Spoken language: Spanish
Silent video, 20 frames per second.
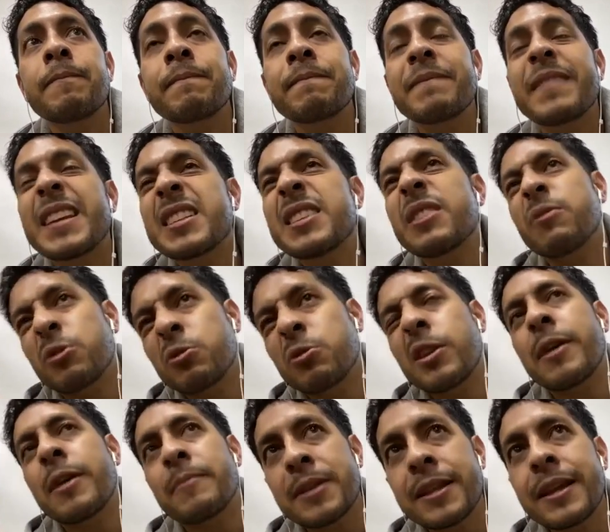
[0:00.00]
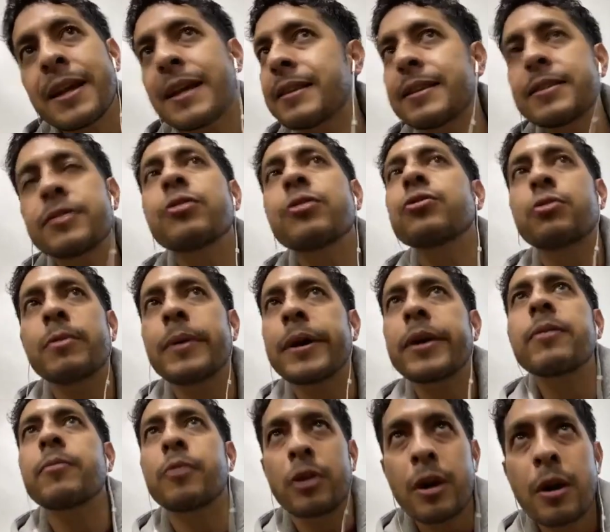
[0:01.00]
Desafortunadamente antes no tuve
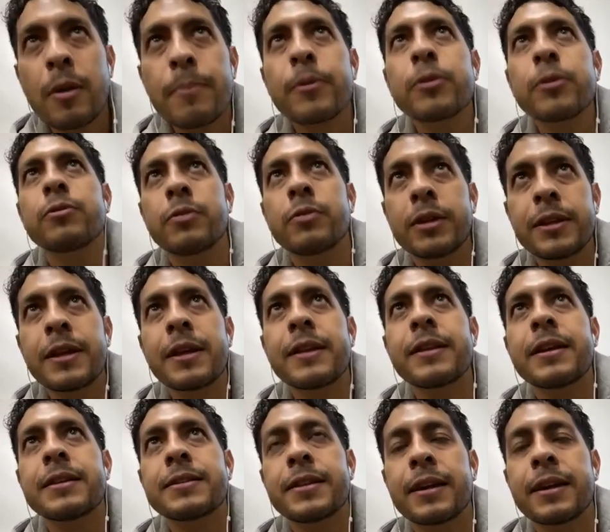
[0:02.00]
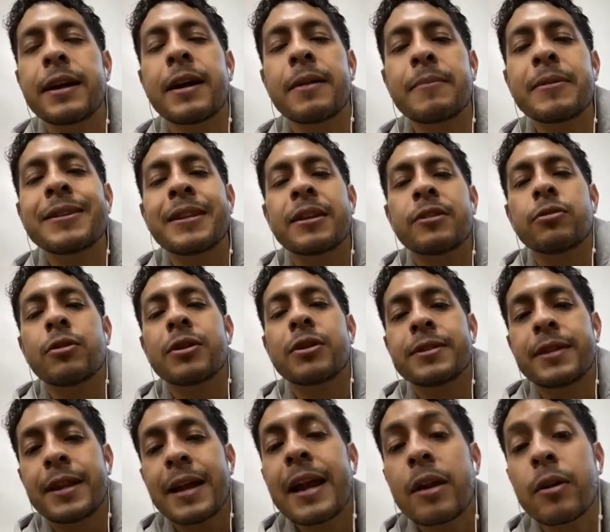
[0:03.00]
como la oportunidad de acercarme tanto a
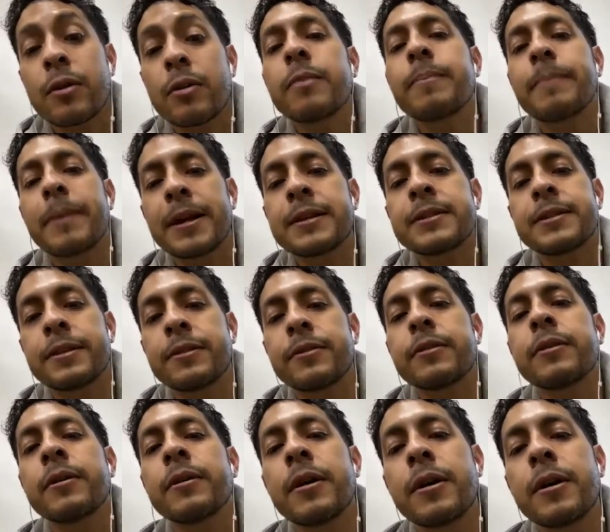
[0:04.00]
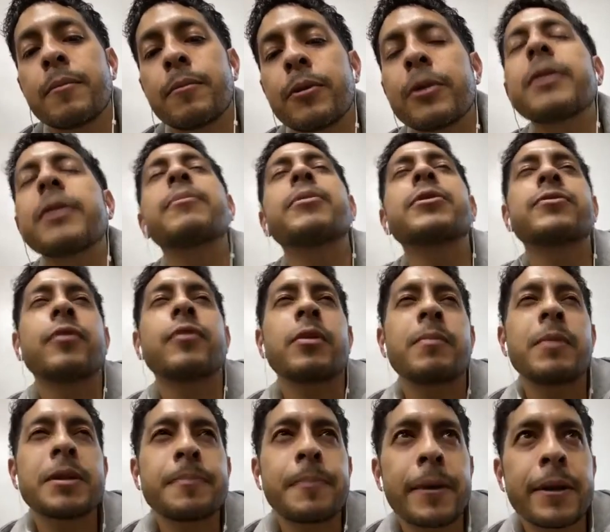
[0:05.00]
hacer algo parecido, porque pues
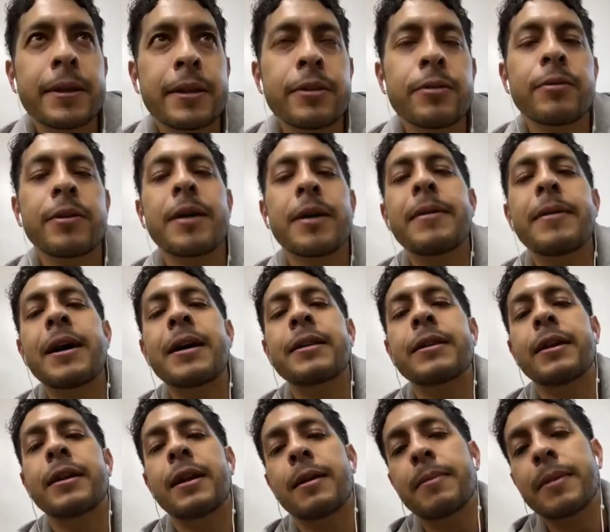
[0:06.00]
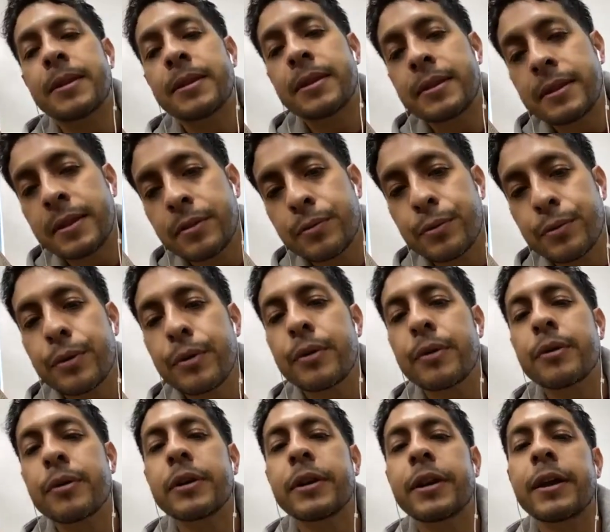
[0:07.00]
formas parte de una banda, la banda tiene un
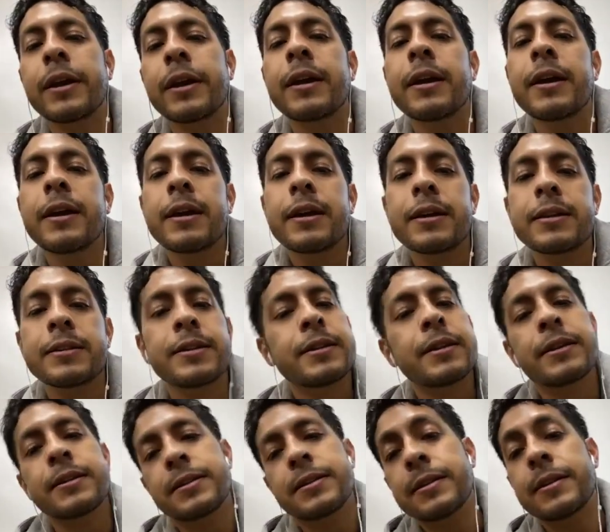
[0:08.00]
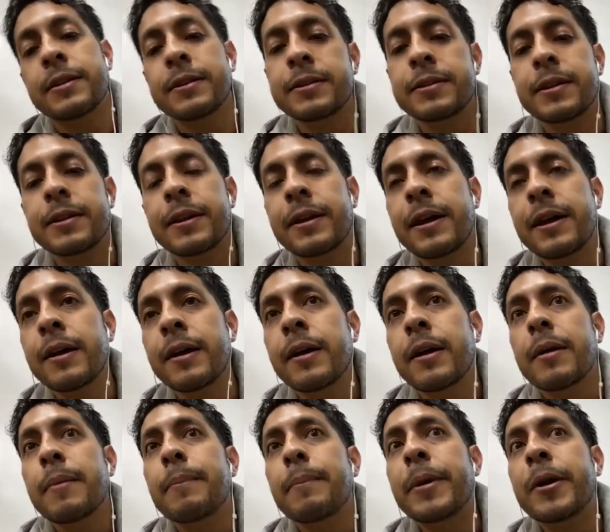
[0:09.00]
corte, etcétera, etcétera, etcétera,
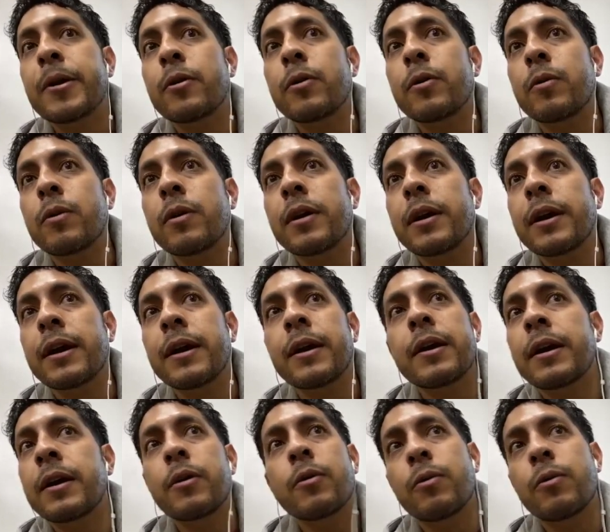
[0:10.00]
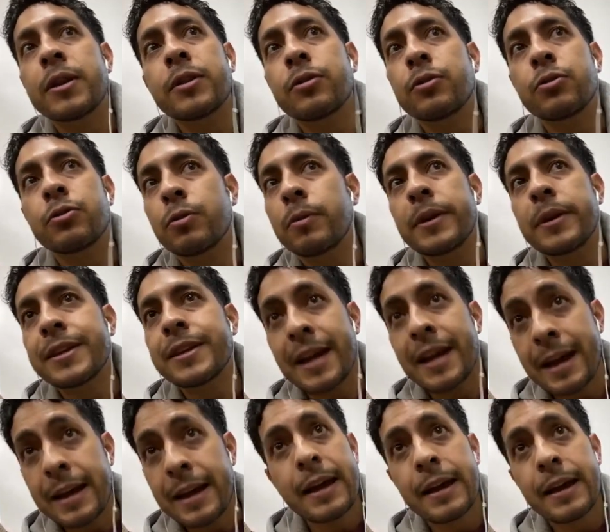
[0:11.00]
pero eh, en cuanto tuve
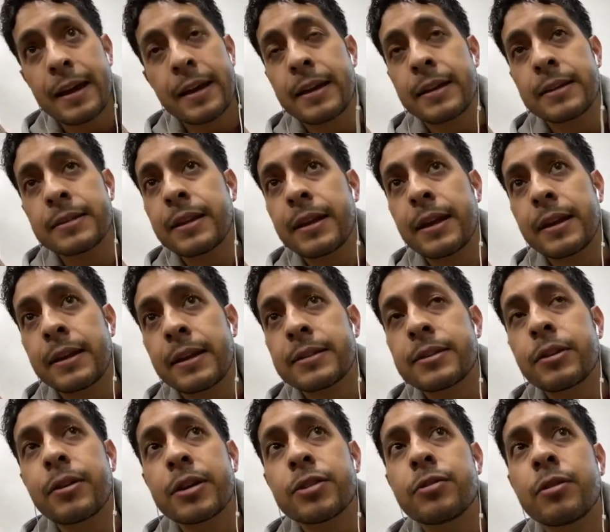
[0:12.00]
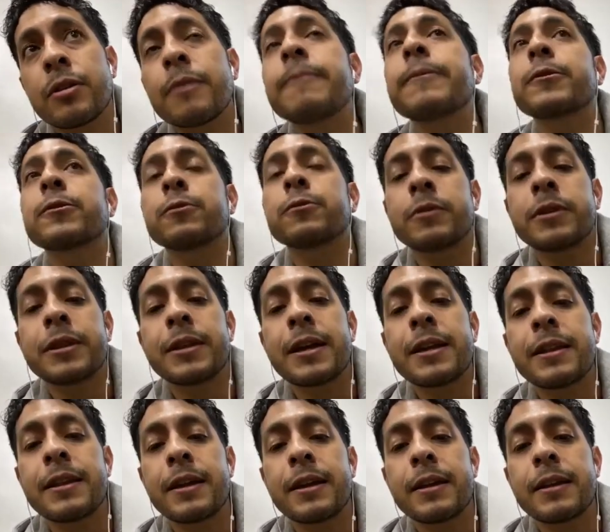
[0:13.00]
ya en esta, en esta ocasión la oportunidad
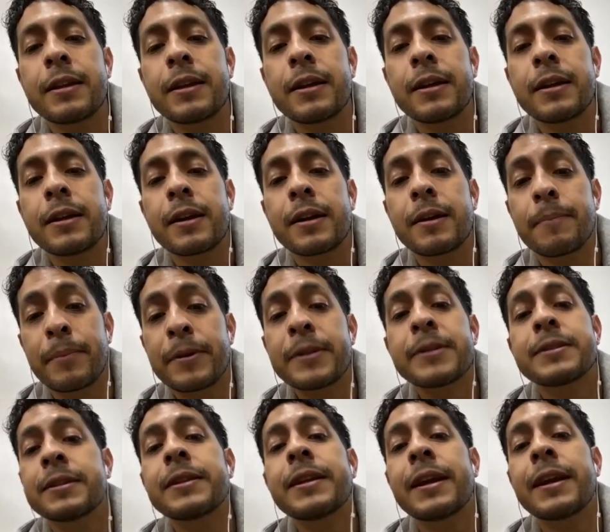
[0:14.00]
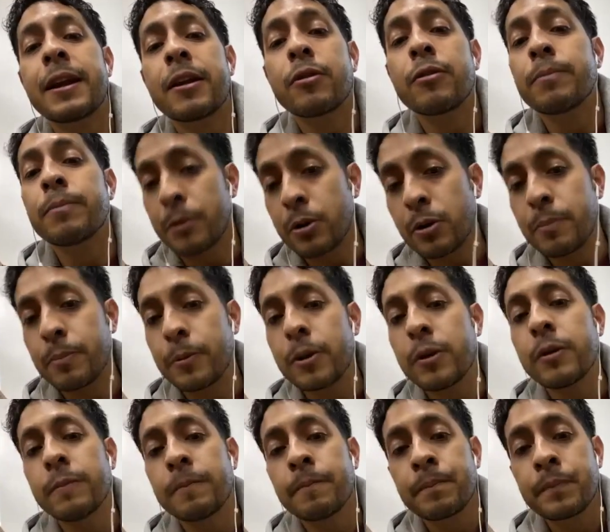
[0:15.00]
de, representar algo propio,
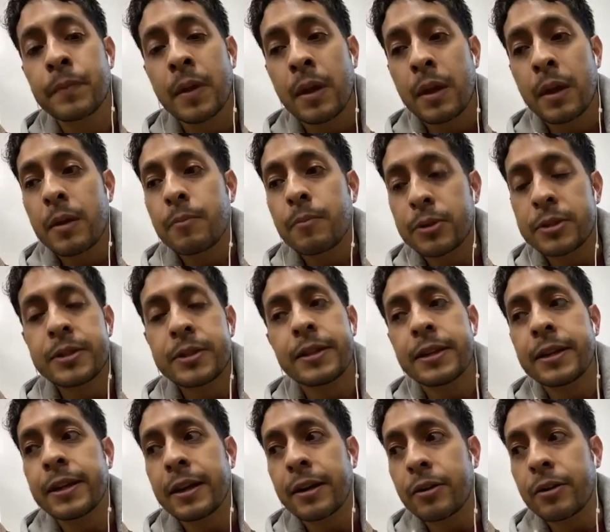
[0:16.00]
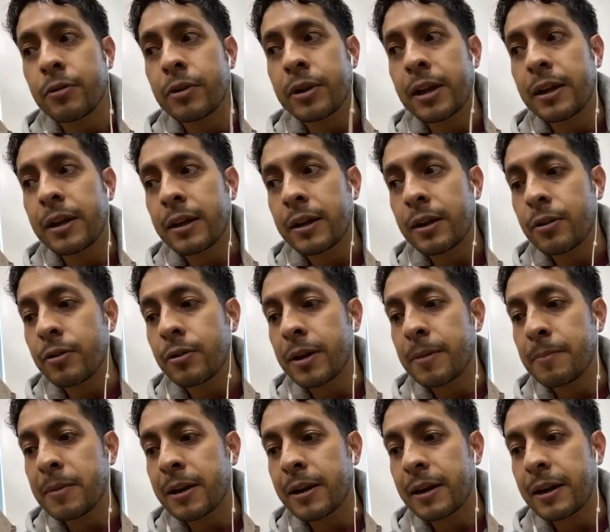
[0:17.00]
pues sí dije, creo que, creo que
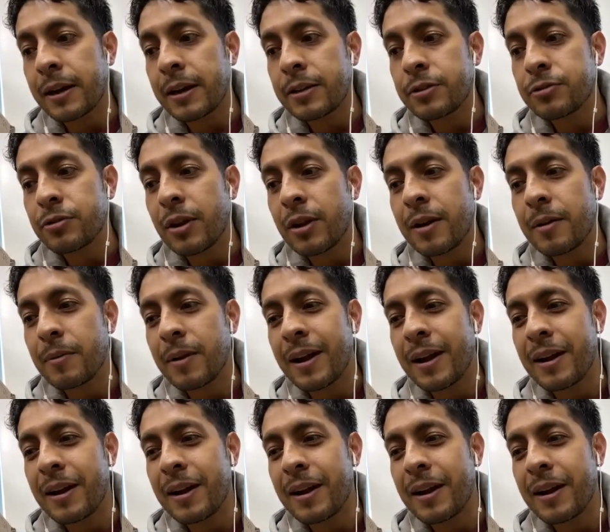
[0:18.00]
mi regreso al,